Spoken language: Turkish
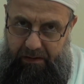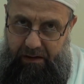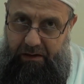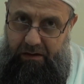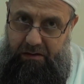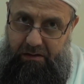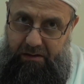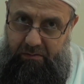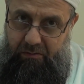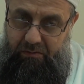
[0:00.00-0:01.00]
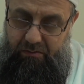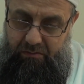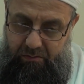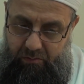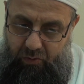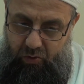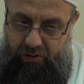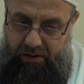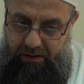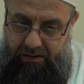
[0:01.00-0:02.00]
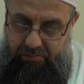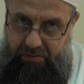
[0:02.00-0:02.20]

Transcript: Yani ikinci kısım üç taneydi.